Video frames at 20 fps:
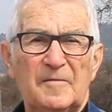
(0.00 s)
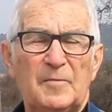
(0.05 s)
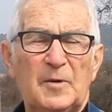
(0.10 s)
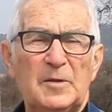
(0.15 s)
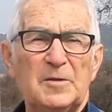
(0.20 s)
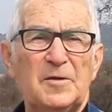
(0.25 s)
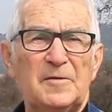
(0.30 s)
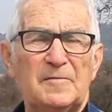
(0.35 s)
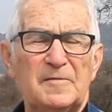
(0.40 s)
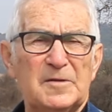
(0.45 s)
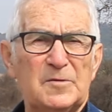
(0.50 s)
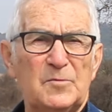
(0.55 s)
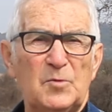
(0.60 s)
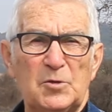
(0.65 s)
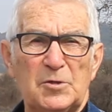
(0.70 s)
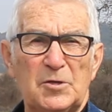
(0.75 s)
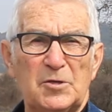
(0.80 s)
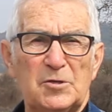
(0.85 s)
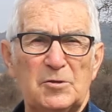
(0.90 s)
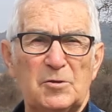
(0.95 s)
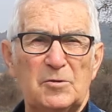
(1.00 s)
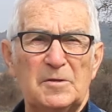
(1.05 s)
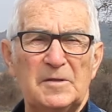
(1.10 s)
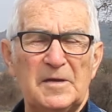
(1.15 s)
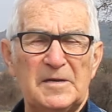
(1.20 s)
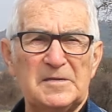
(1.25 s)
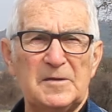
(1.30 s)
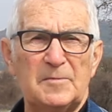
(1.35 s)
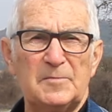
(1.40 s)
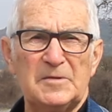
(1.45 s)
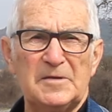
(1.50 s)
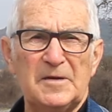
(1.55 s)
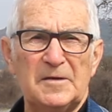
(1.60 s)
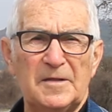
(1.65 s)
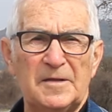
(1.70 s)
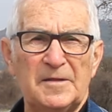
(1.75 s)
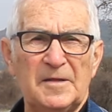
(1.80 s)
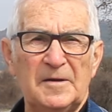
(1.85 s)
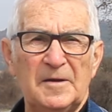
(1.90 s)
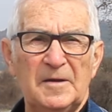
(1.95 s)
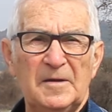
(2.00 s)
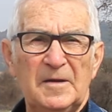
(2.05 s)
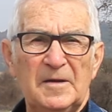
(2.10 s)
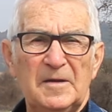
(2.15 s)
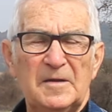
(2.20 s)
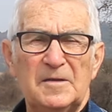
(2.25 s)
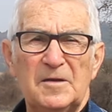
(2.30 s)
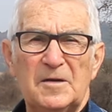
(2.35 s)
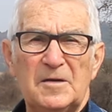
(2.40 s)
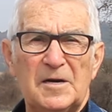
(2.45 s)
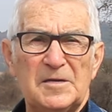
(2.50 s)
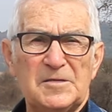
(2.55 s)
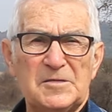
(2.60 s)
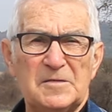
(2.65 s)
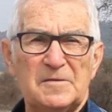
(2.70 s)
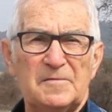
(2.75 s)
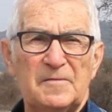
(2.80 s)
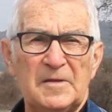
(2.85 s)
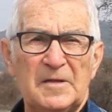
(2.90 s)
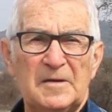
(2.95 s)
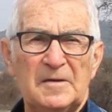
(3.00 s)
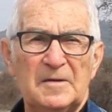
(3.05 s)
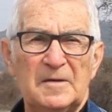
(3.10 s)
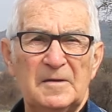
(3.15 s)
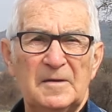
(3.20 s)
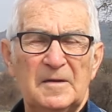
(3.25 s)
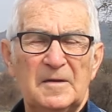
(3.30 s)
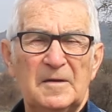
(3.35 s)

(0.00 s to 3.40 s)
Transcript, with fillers: вполне возможно, что и насыпь сделана некачественно,